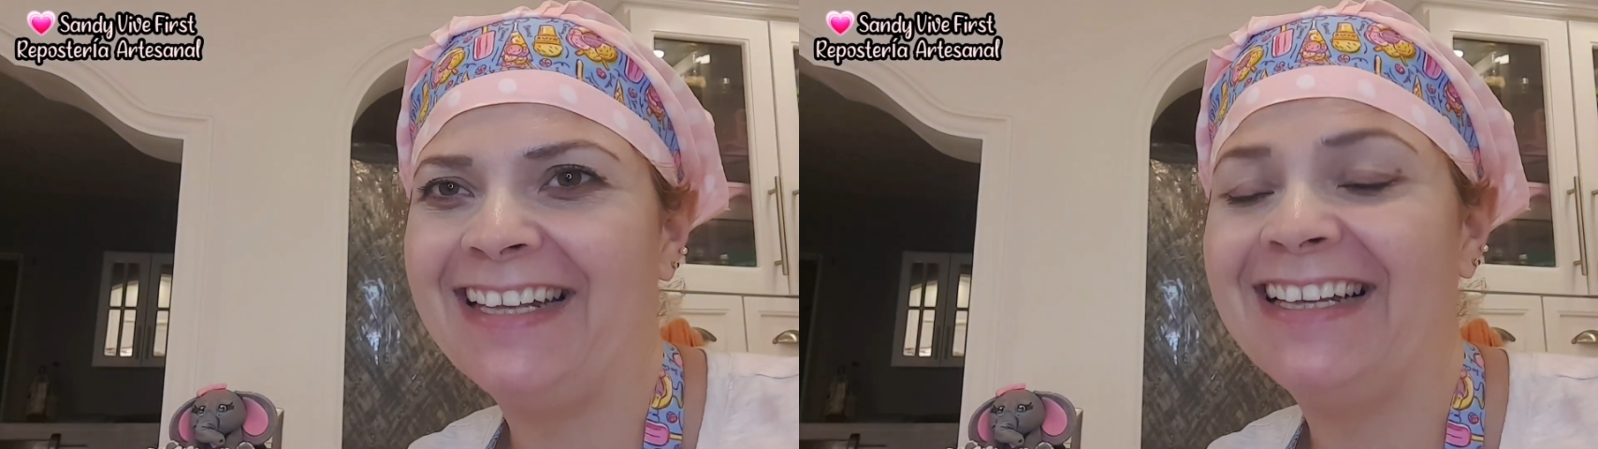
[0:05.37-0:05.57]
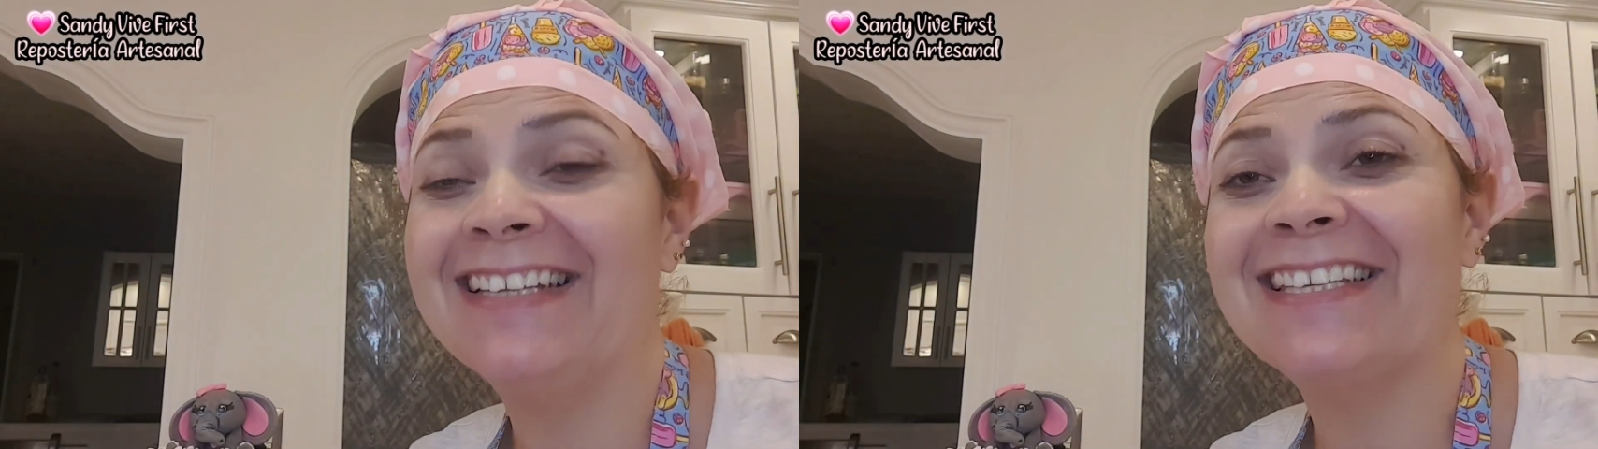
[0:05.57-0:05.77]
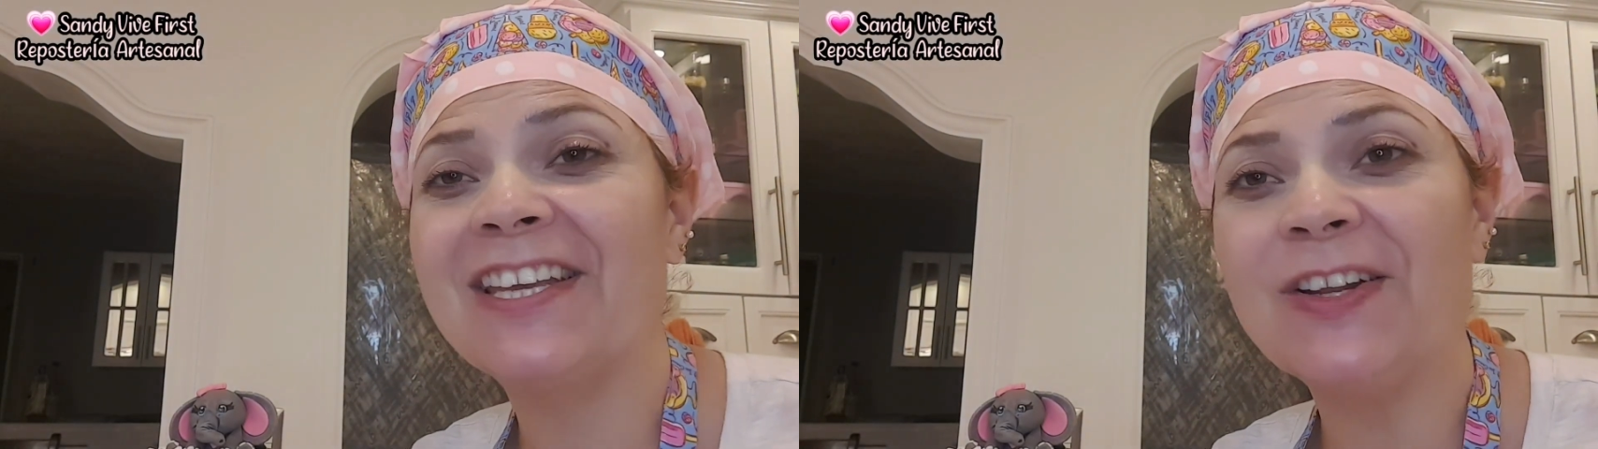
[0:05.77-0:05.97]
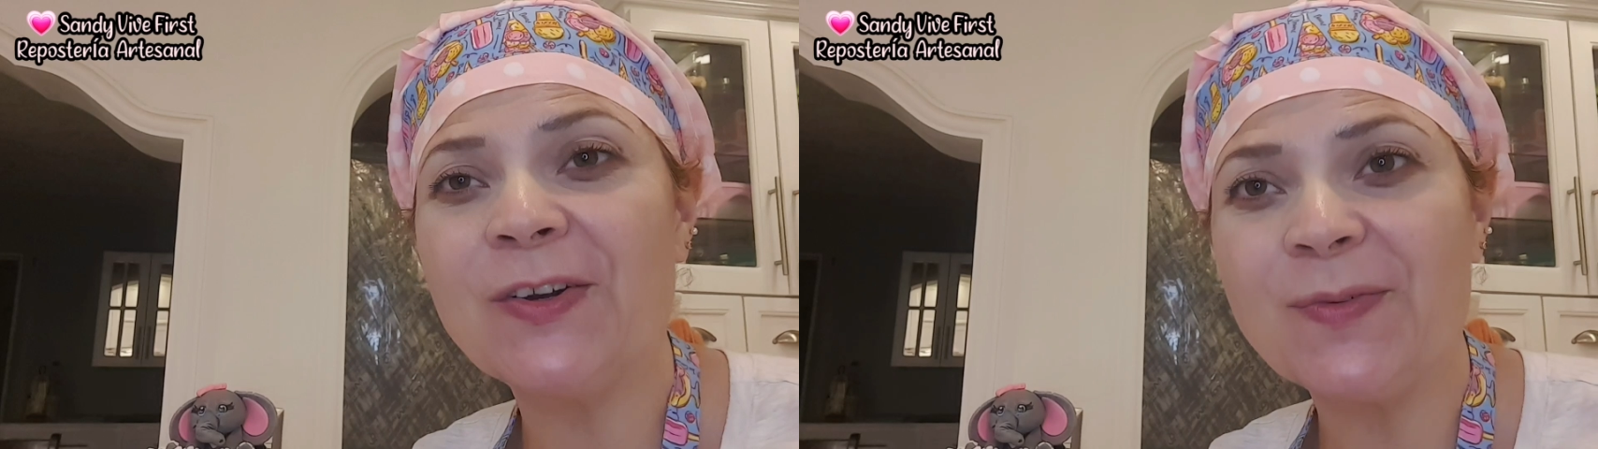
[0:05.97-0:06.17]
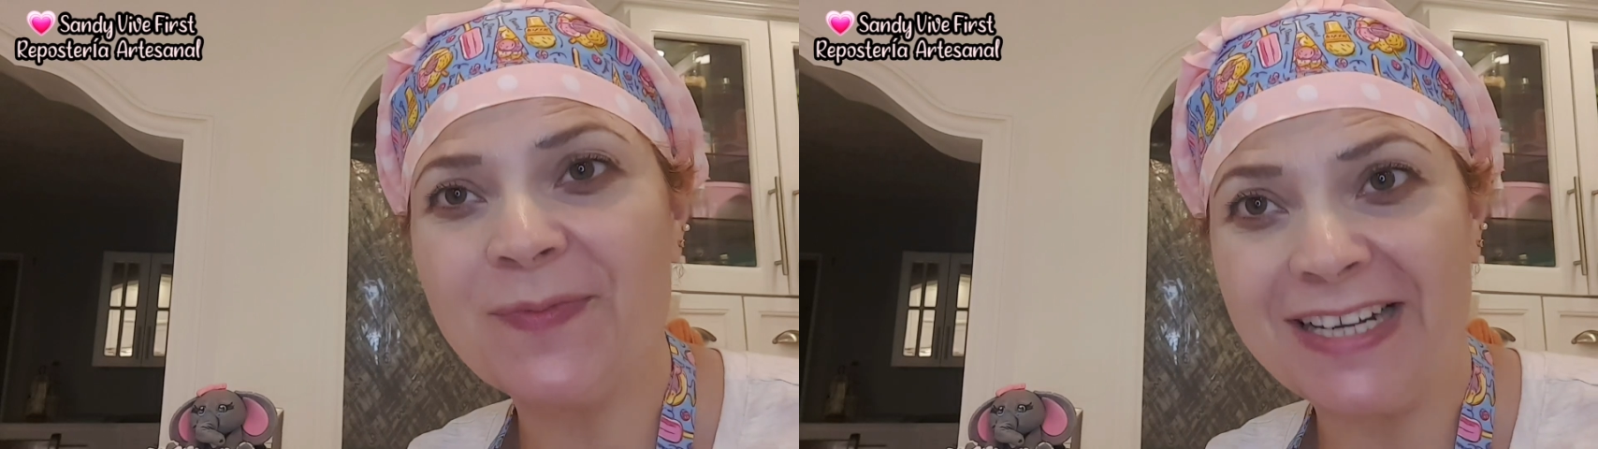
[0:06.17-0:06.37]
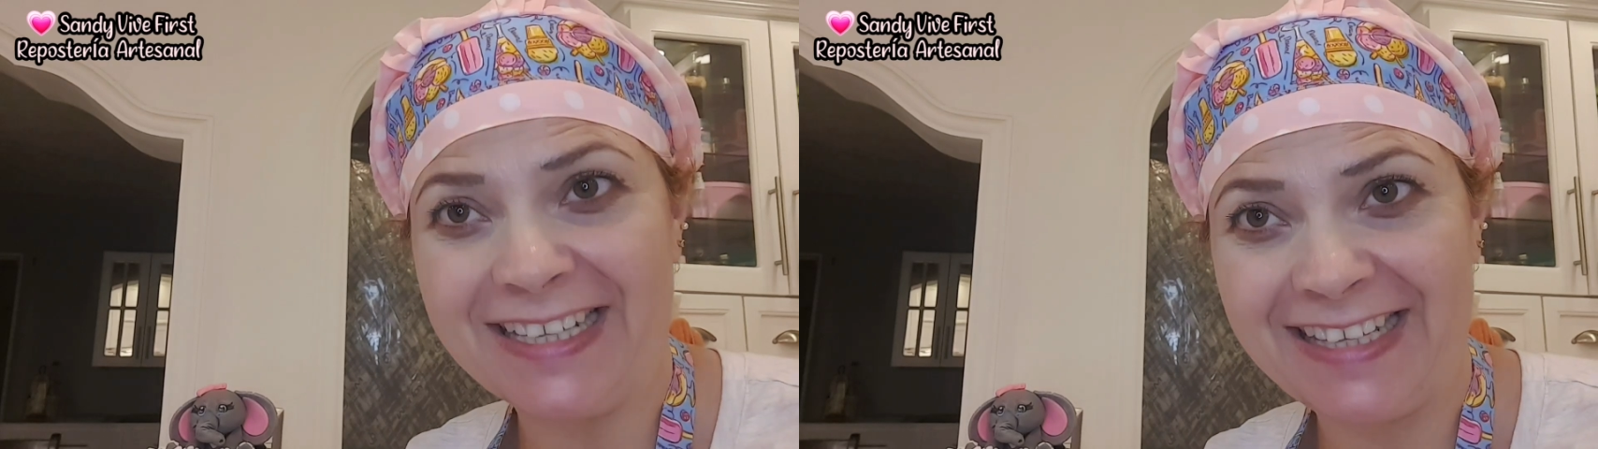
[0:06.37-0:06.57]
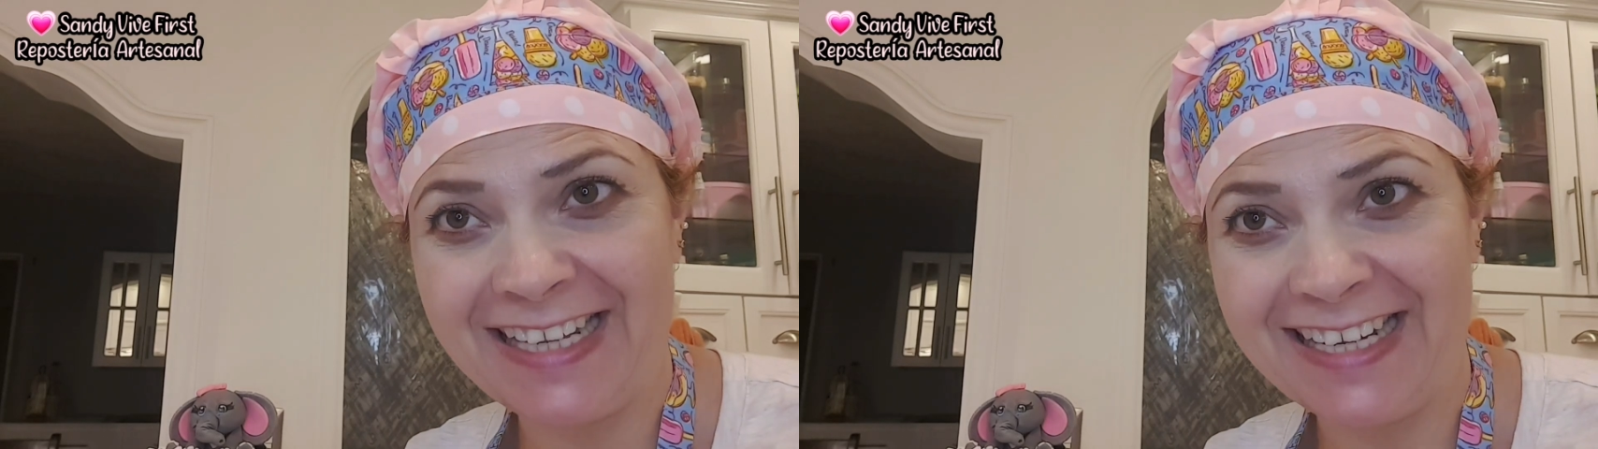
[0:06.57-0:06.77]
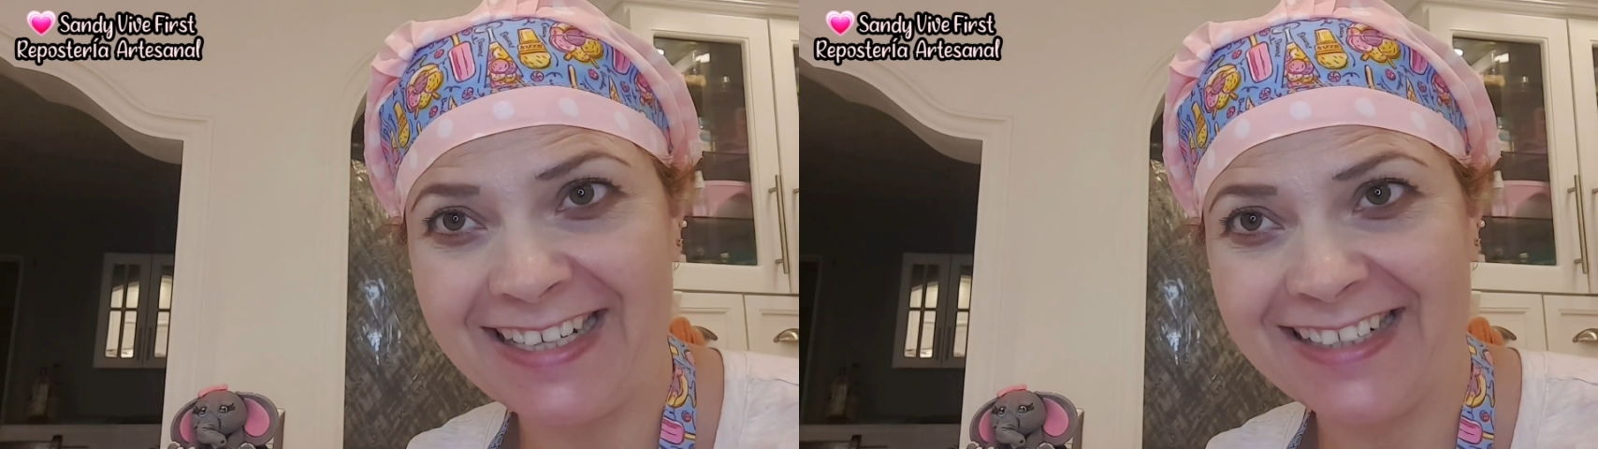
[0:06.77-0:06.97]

Les quiero compartir